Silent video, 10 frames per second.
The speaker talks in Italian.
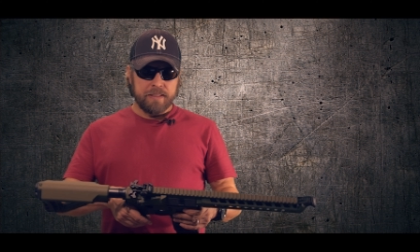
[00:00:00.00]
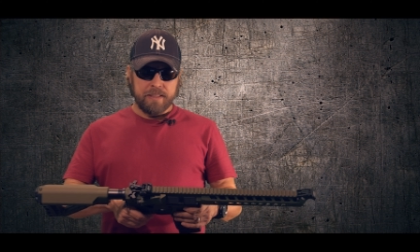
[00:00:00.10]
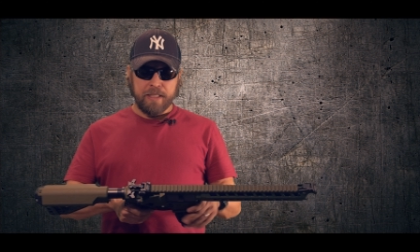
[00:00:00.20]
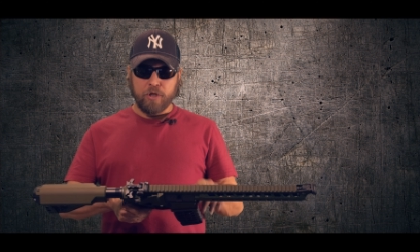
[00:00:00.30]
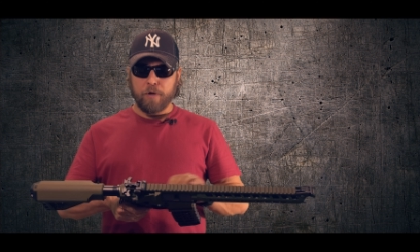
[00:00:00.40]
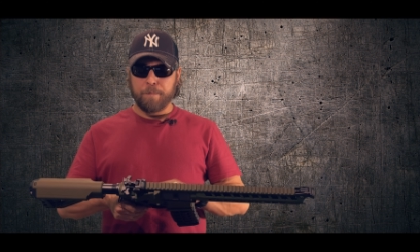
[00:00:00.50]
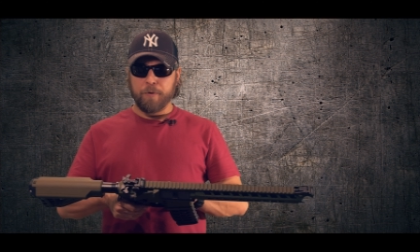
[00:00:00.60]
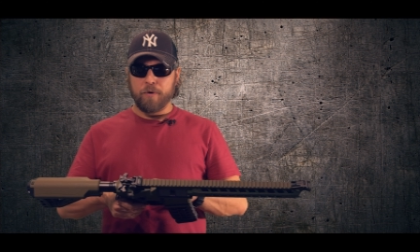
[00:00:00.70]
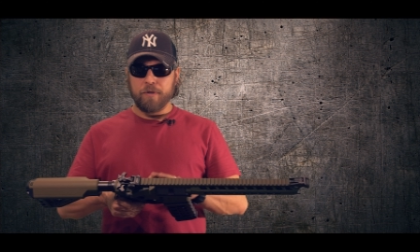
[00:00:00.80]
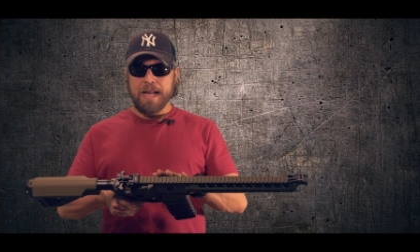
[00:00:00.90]
Il
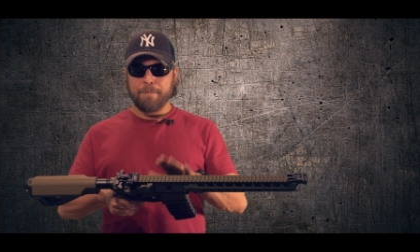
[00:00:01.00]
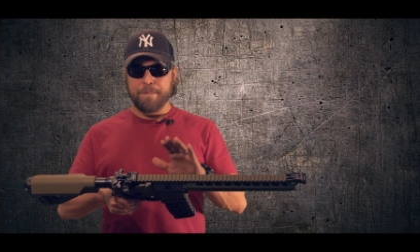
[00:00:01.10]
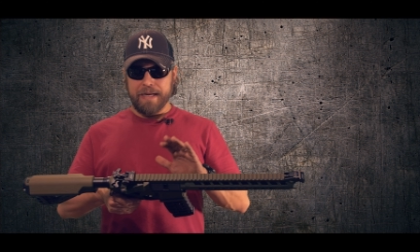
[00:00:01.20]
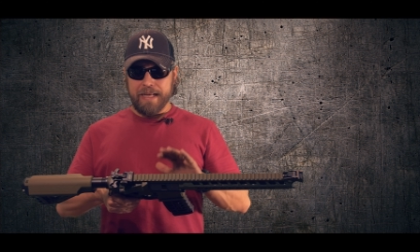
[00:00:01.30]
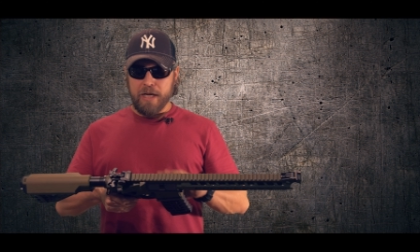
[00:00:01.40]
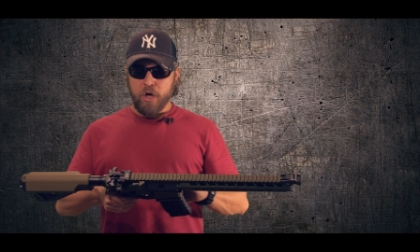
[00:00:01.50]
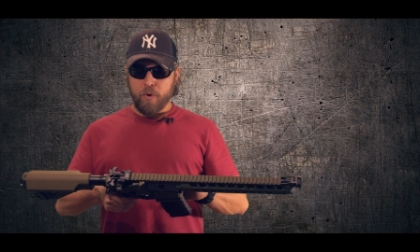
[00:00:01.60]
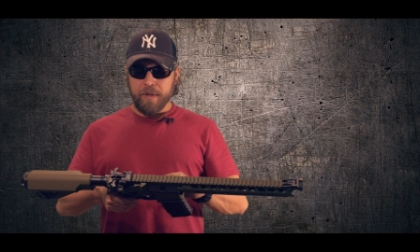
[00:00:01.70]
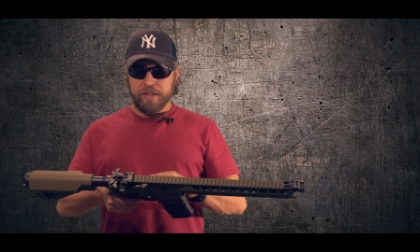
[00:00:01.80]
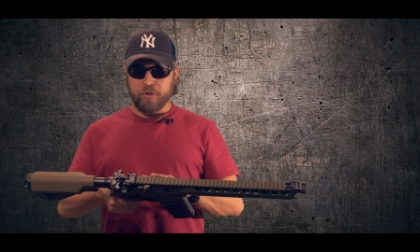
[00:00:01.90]
corpo, l'upper e il
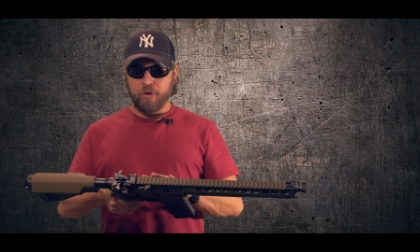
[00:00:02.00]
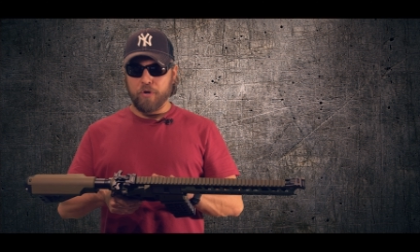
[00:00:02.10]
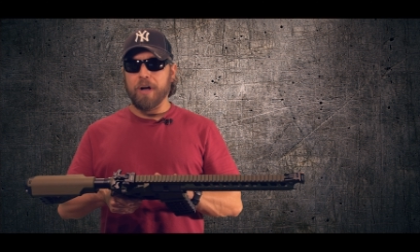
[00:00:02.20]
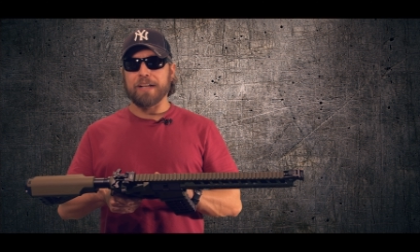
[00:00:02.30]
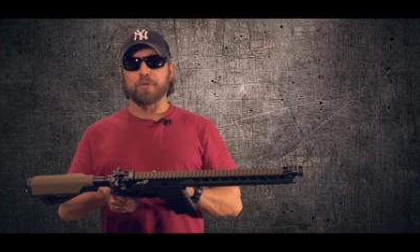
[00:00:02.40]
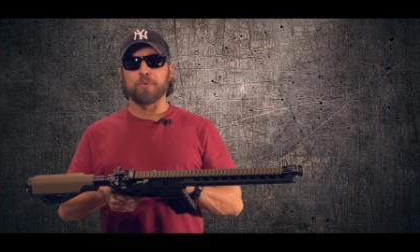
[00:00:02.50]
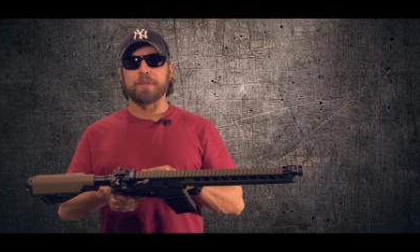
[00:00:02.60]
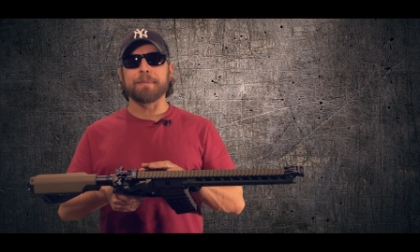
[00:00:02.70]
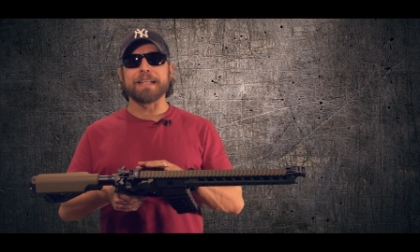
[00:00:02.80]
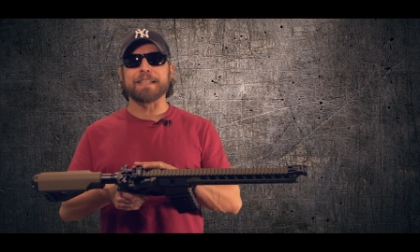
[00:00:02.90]
lower sono
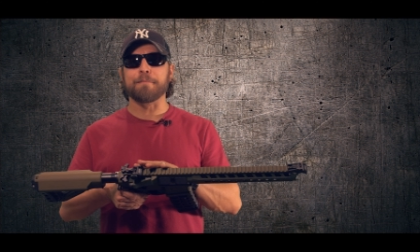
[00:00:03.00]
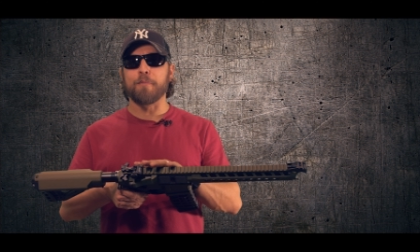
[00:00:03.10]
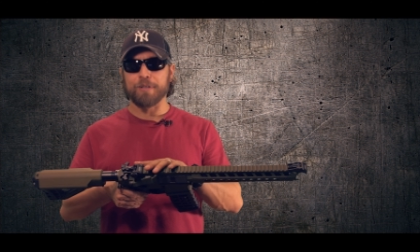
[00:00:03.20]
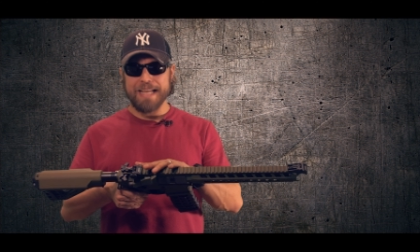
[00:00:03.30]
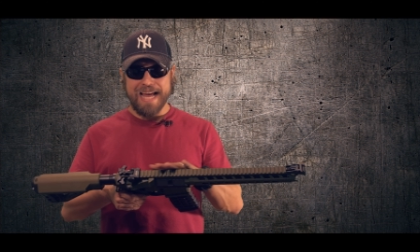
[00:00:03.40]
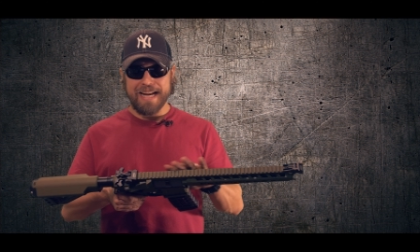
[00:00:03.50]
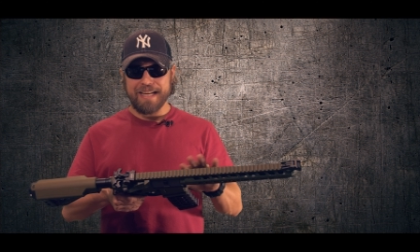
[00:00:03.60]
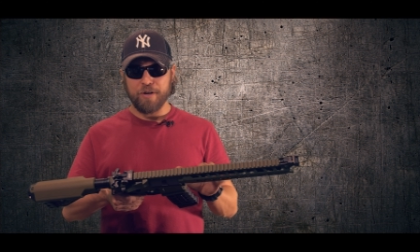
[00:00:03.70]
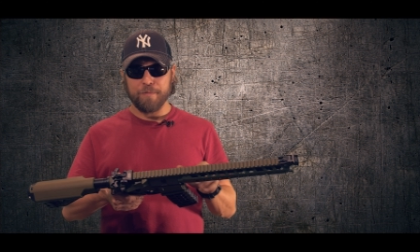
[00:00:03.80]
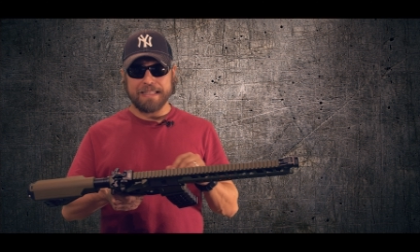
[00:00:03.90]
assolutamente
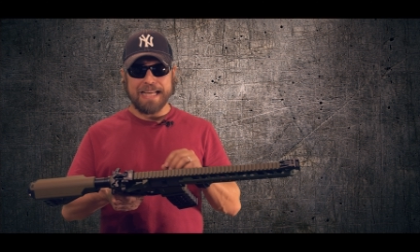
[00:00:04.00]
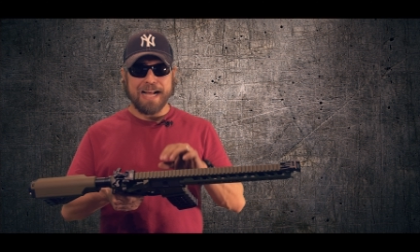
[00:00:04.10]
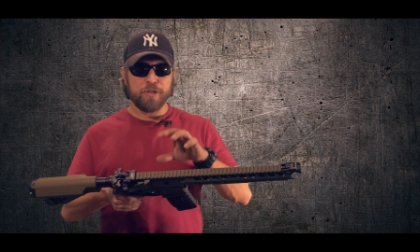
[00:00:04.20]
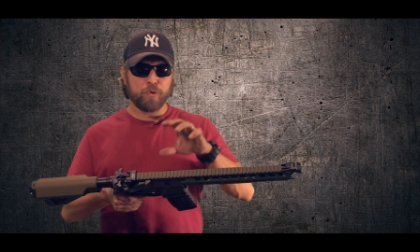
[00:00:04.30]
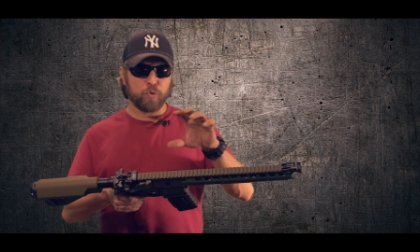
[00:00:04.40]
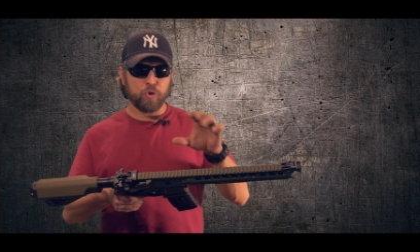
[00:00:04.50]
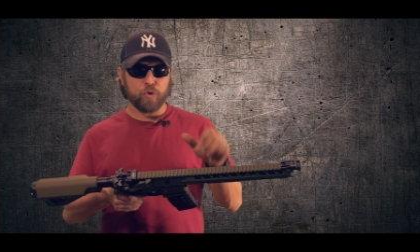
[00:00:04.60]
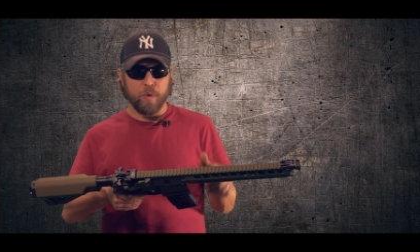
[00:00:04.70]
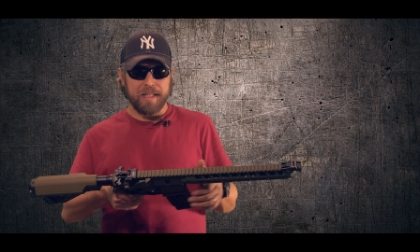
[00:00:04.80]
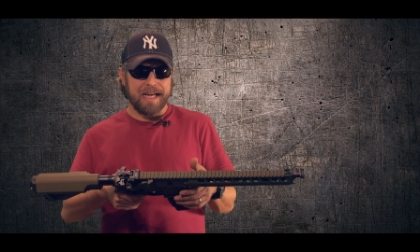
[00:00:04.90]
moderni come taglio, tutto
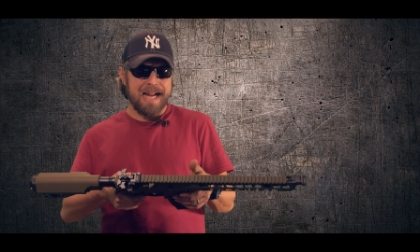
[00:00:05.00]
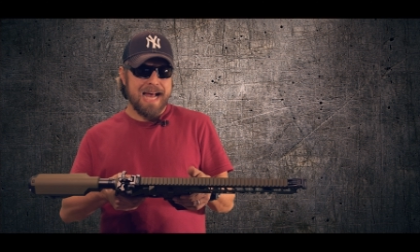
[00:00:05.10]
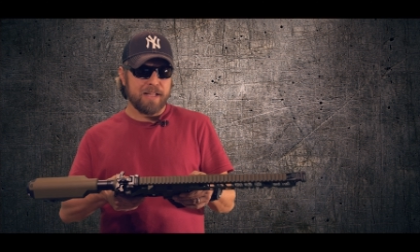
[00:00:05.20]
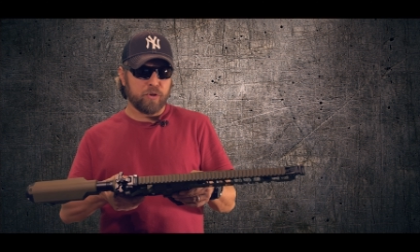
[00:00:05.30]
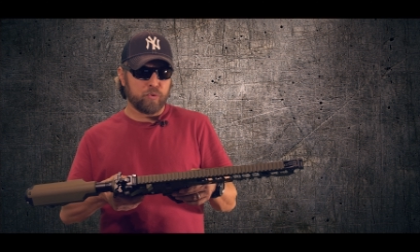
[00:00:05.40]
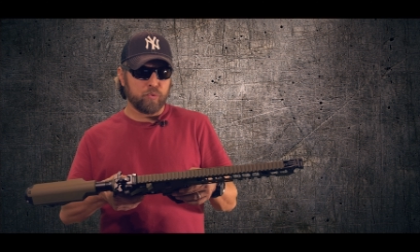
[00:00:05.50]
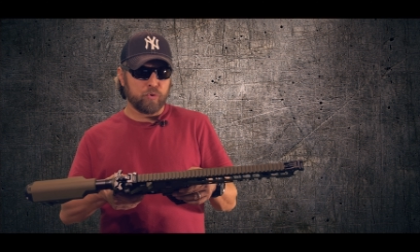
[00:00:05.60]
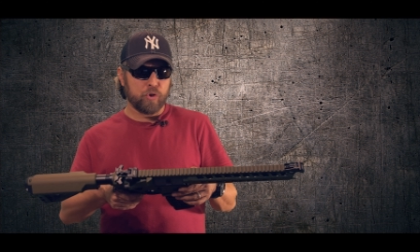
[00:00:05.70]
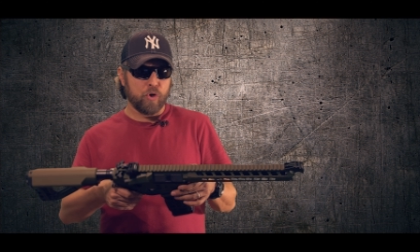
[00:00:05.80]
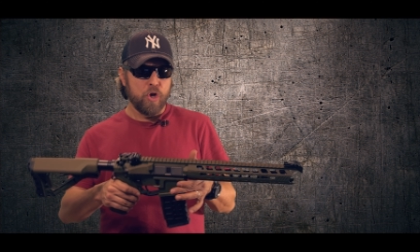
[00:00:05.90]
squadrato,
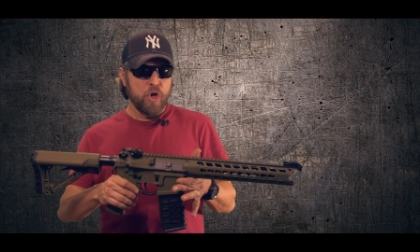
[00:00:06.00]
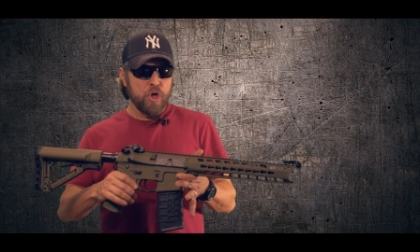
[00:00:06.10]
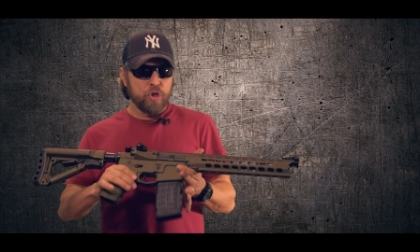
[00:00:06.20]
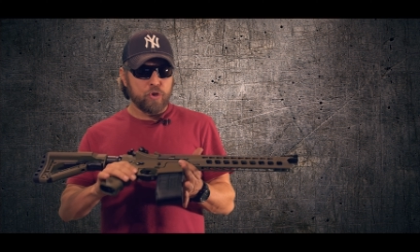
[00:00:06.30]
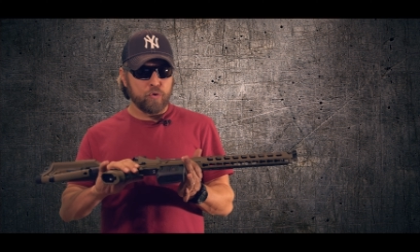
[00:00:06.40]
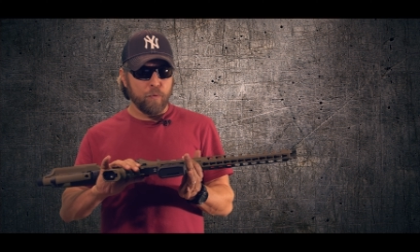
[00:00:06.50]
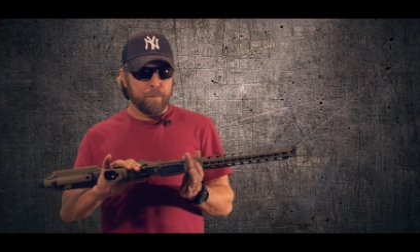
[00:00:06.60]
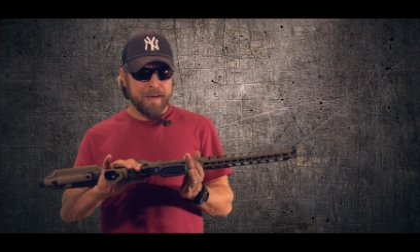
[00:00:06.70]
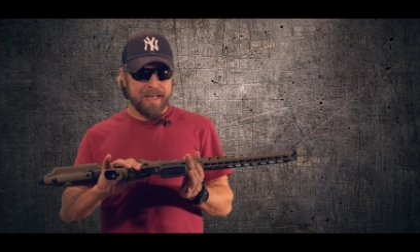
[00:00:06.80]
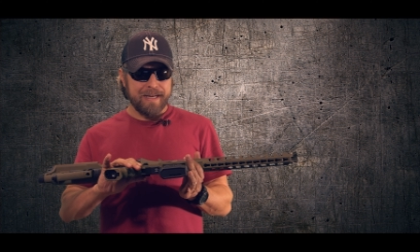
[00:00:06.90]
tutto
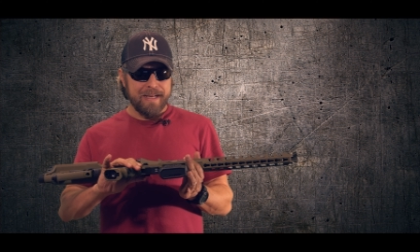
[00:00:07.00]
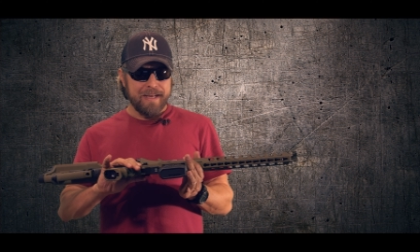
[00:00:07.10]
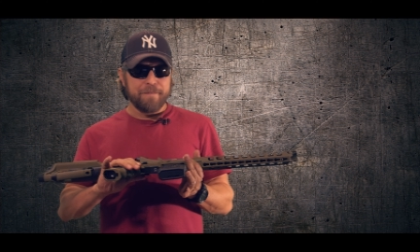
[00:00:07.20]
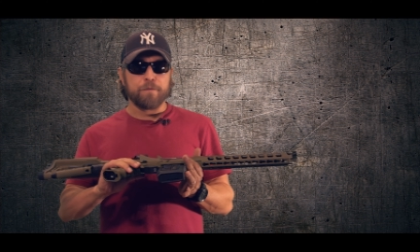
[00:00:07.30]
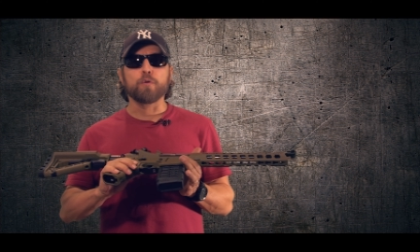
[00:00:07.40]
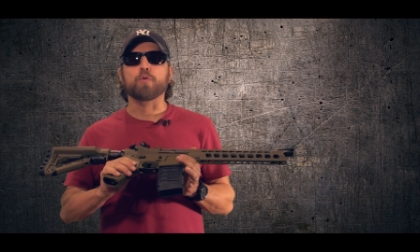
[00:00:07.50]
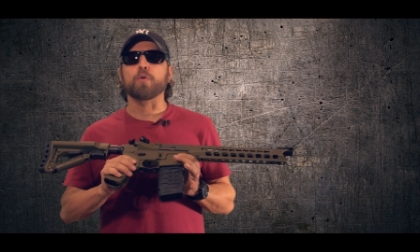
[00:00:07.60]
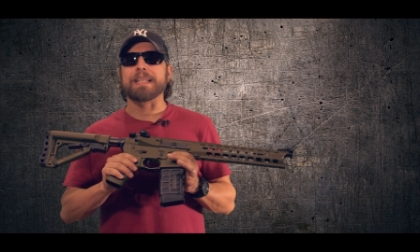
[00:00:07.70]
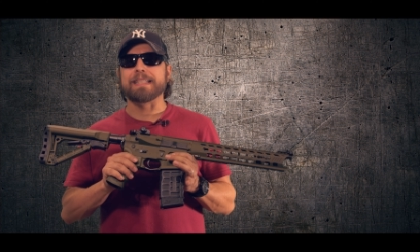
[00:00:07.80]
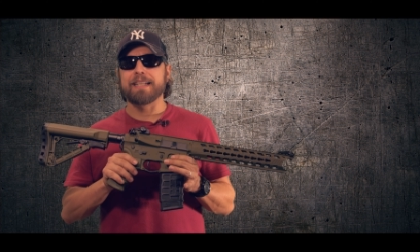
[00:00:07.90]
super
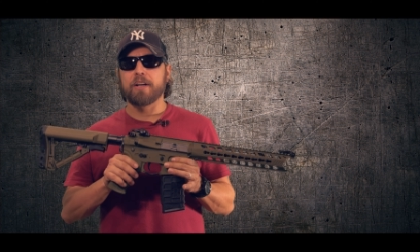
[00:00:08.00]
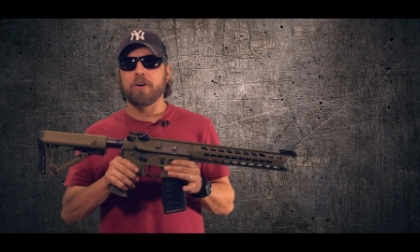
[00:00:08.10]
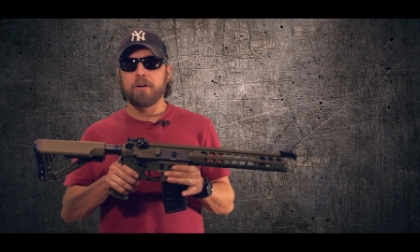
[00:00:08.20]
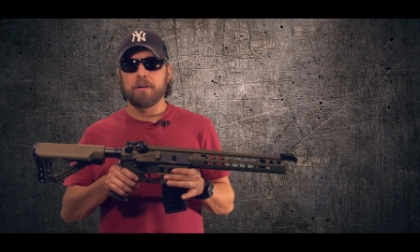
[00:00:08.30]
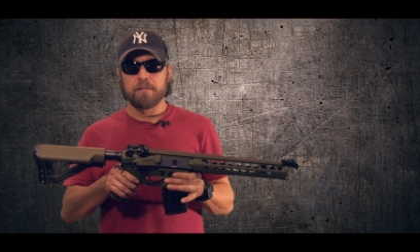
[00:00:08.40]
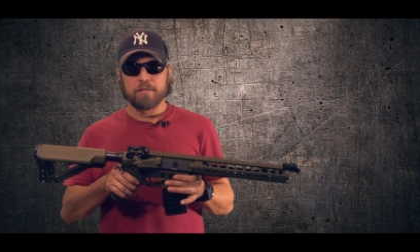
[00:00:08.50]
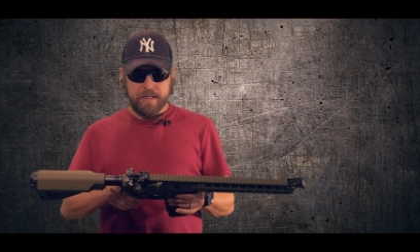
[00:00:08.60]
futuristico.